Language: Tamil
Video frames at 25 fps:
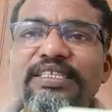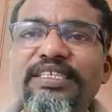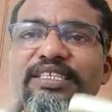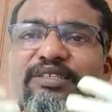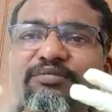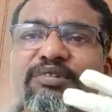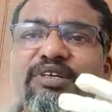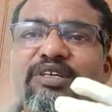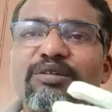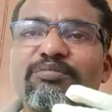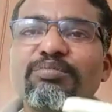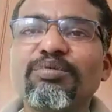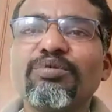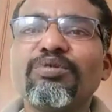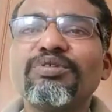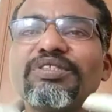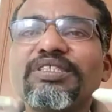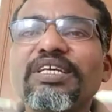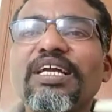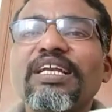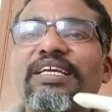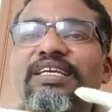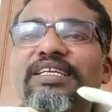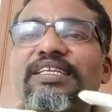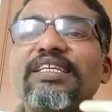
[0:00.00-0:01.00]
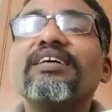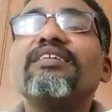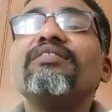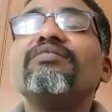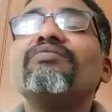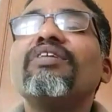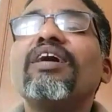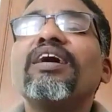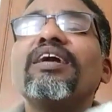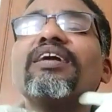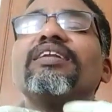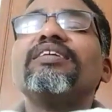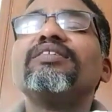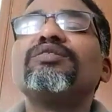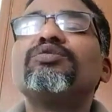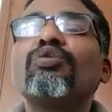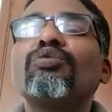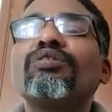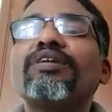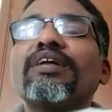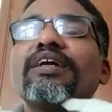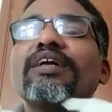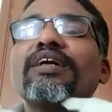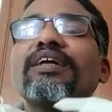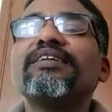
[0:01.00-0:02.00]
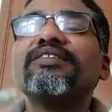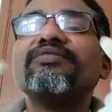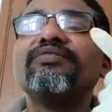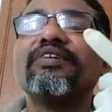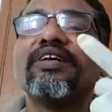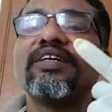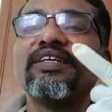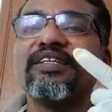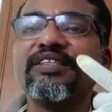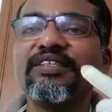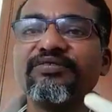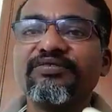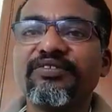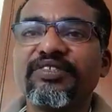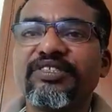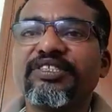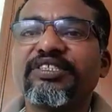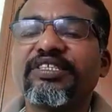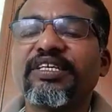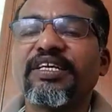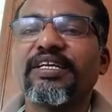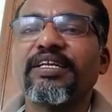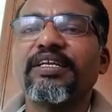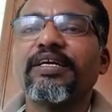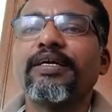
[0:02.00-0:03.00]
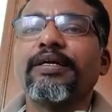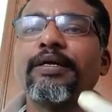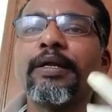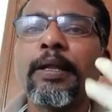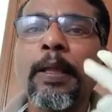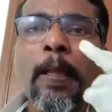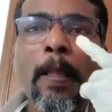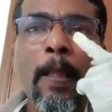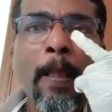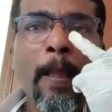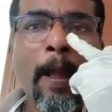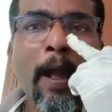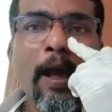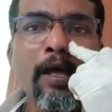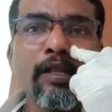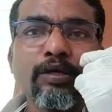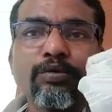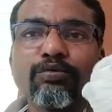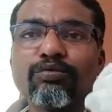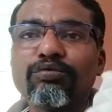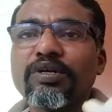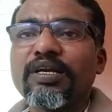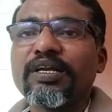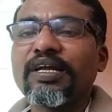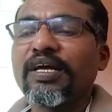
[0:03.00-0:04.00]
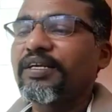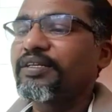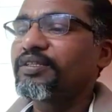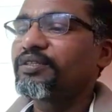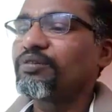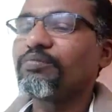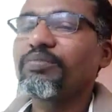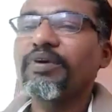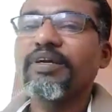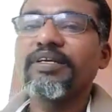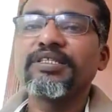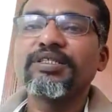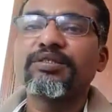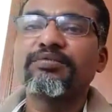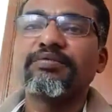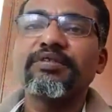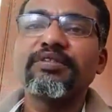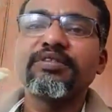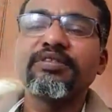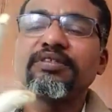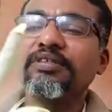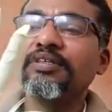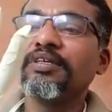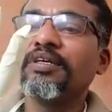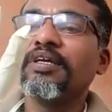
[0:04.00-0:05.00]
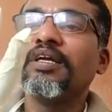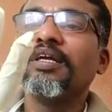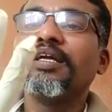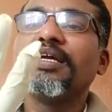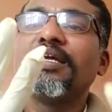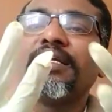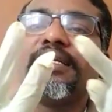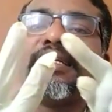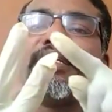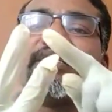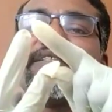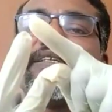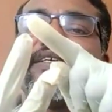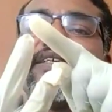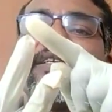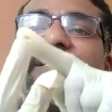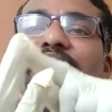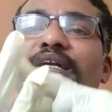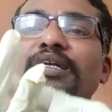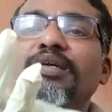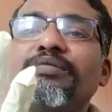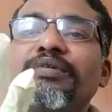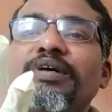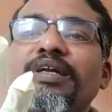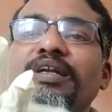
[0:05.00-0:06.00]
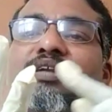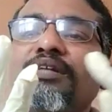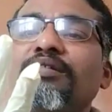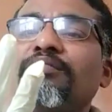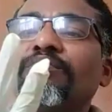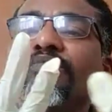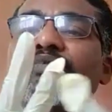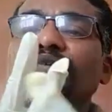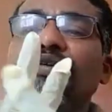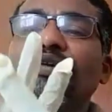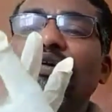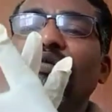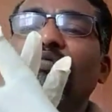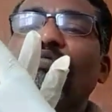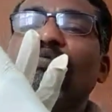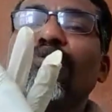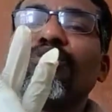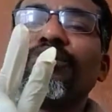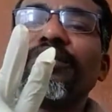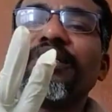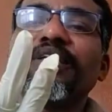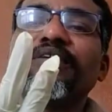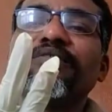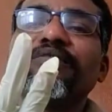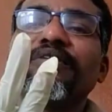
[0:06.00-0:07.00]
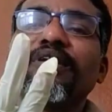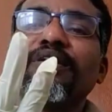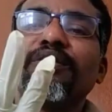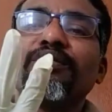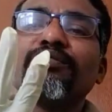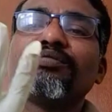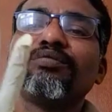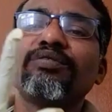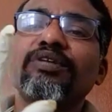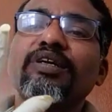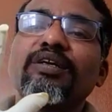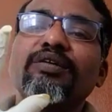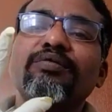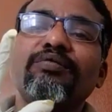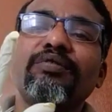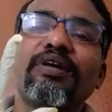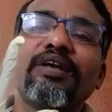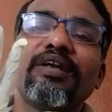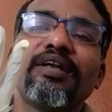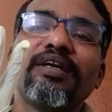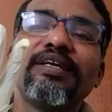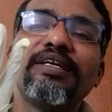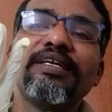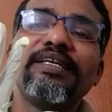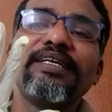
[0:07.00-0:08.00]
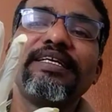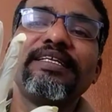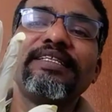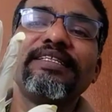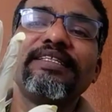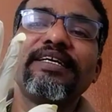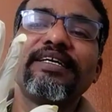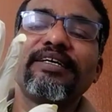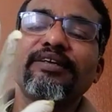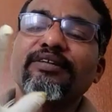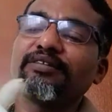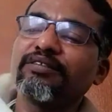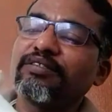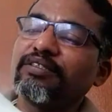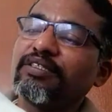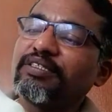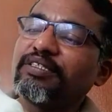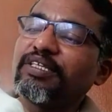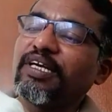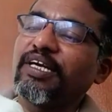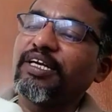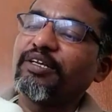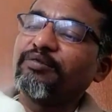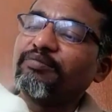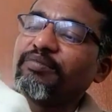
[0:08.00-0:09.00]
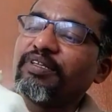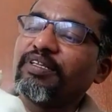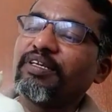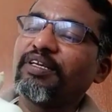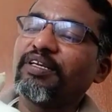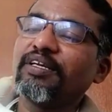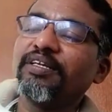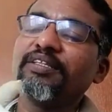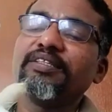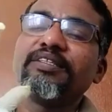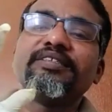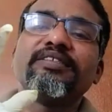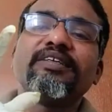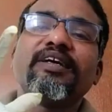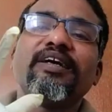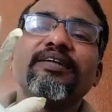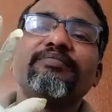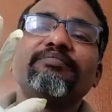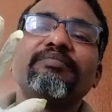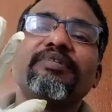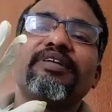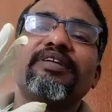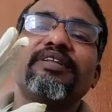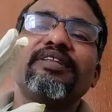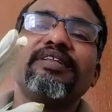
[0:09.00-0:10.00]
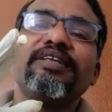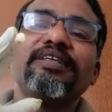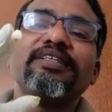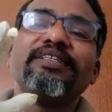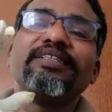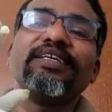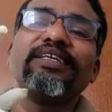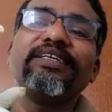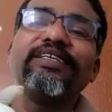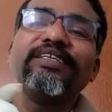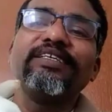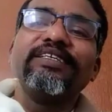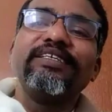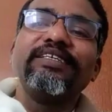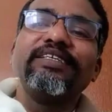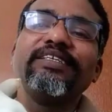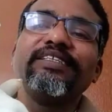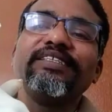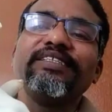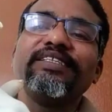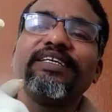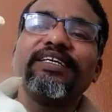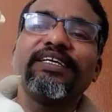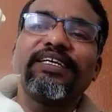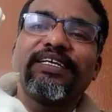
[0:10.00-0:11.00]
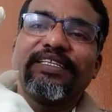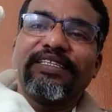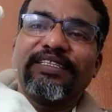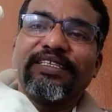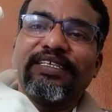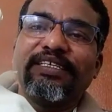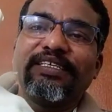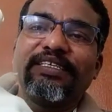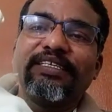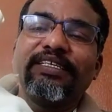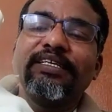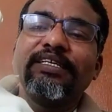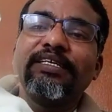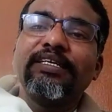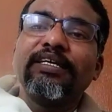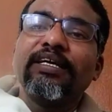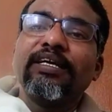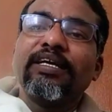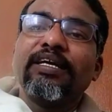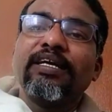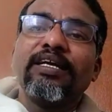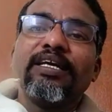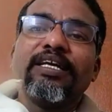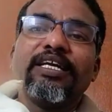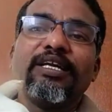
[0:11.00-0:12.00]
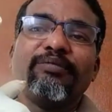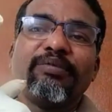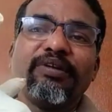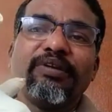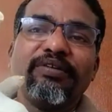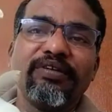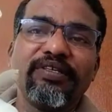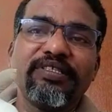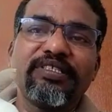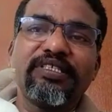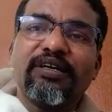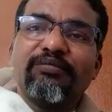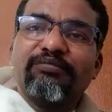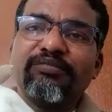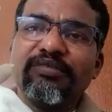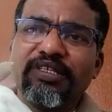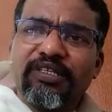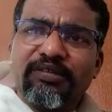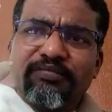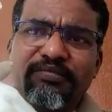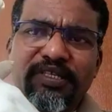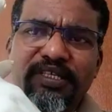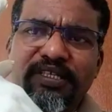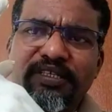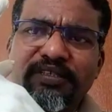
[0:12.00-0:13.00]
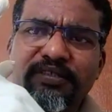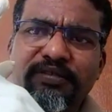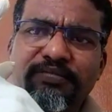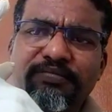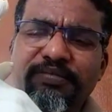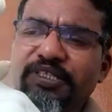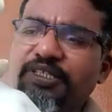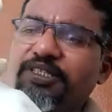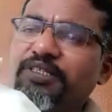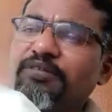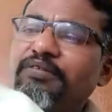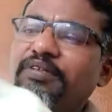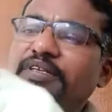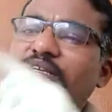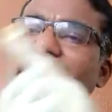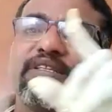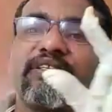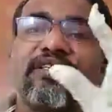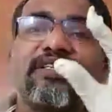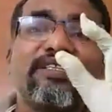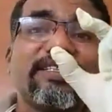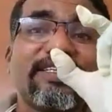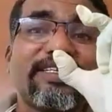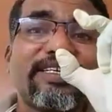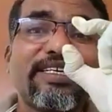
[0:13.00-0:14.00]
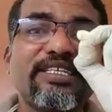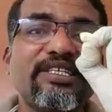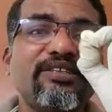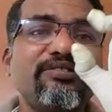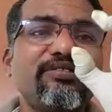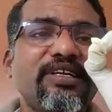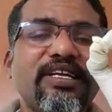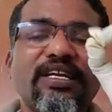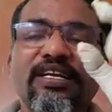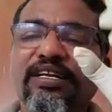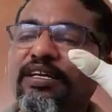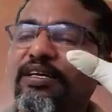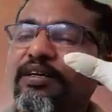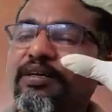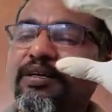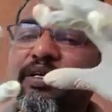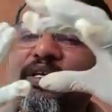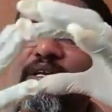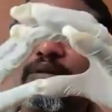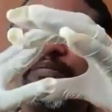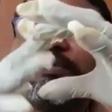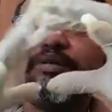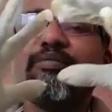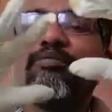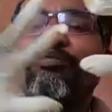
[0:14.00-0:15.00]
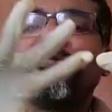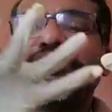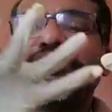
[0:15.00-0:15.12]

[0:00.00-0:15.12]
இருமுறப்போ சளி வாயில் தொண்டையிலேருந்து வருதுன்னு வச்சுக்கோங்களேன் அதுக்கு உண்டான அடுத்த பாயிண்ட்ஸ் வந்து இந்த நடுவிரலும் மோதிர விரலுக்கும் நடுவால் இந்த இடம் இந்த ஜாயின் பண்ணிக்கலாம் இந்த ஜாயின் பண்ணுறது இந்த இந்த இடத்துல இப்படி வச்சு அமுத்தினோம்னா ப்ரெஷர் வராது இந்த ரெண்டு விரலில் இப்படி